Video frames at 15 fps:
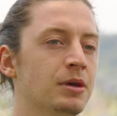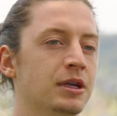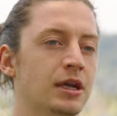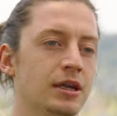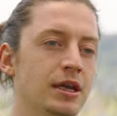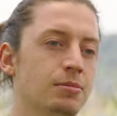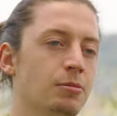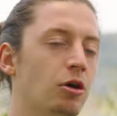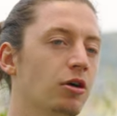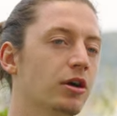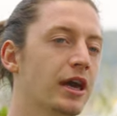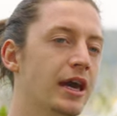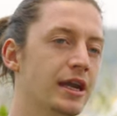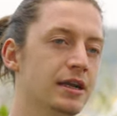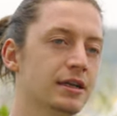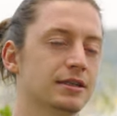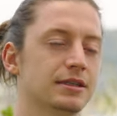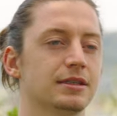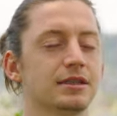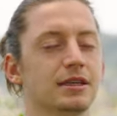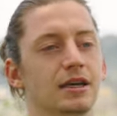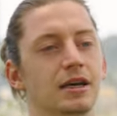man dann eben auch kennt. Das
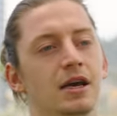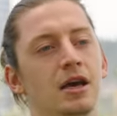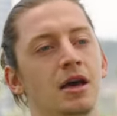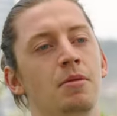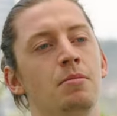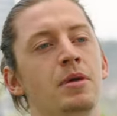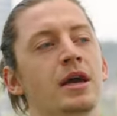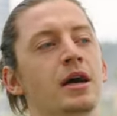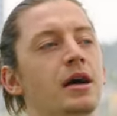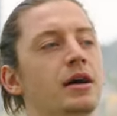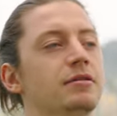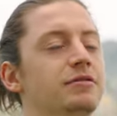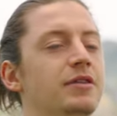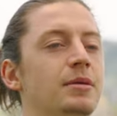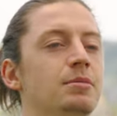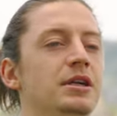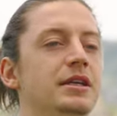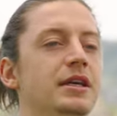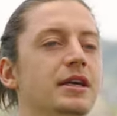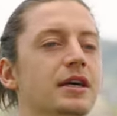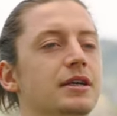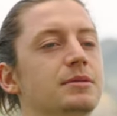ist mehr
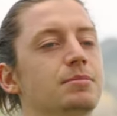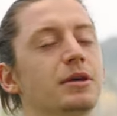familiäres,